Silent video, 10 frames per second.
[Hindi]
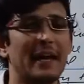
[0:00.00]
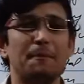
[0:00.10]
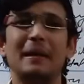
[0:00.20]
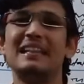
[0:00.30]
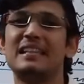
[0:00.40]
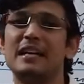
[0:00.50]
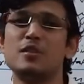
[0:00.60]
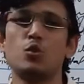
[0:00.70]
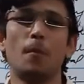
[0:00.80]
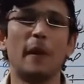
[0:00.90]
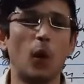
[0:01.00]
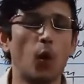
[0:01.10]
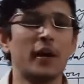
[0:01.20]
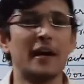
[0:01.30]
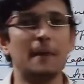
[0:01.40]
एक बिल था जिसको हम
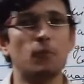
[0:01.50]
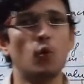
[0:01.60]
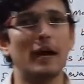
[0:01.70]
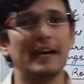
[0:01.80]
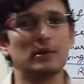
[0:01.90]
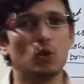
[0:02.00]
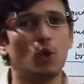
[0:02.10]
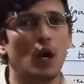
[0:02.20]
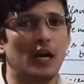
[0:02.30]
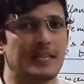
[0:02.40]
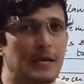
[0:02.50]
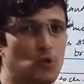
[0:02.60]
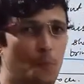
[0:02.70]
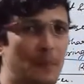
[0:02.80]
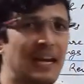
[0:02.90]
रिकॉर्ड करना भूल गए तो ये जो
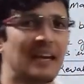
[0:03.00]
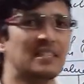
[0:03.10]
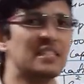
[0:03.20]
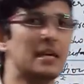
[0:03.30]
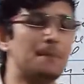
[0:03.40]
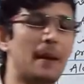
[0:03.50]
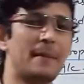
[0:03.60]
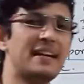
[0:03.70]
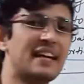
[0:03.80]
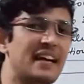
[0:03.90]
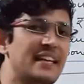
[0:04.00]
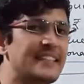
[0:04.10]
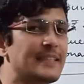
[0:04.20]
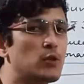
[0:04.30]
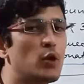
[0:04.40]
बिल जिसकी पेमेंट करनी
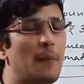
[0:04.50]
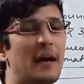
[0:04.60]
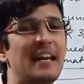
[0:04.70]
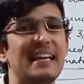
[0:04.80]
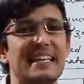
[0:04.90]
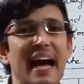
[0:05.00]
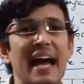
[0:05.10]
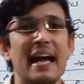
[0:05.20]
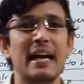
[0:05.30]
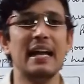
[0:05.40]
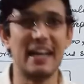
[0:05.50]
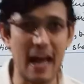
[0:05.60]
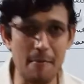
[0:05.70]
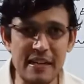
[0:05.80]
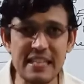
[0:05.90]
थी तो ये हमारे लिए क्या है
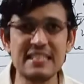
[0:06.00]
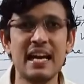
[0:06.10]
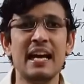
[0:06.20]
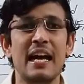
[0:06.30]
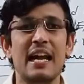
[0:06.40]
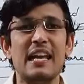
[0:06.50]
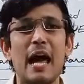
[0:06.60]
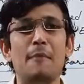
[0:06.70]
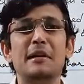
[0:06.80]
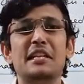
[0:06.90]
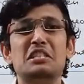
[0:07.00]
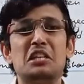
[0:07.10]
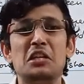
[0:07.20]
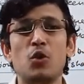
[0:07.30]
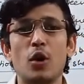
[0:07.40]
लाइबिलिटीज है लाइबिलिटी
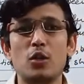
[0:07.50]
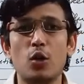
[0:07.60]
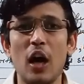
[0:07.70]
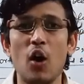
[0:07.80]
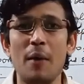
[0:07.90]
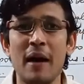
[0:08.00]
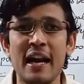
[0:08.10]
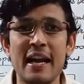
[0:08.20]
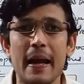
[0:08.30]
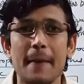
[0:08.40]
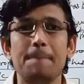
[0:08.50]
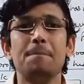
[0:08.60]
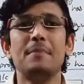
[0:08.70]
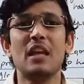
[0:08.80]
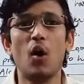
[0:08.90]
इनक्रीज होगी तो क्या होगा हमारे लिए
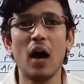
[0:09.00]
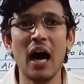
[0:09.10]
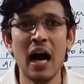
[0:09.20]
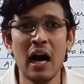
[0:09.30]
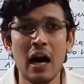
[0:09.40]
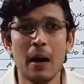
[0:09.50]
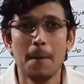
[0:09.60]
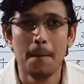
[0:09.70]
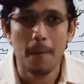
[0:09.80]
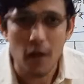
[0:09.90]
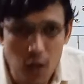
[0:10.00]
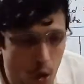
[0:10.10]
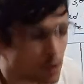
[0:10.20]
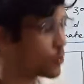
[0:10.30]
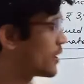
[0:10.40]
क्या होगा
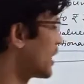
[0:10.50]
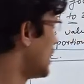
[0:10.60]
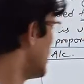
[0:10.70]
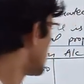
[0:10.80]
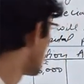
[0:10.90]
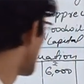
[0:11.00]
लॉस होएगा सो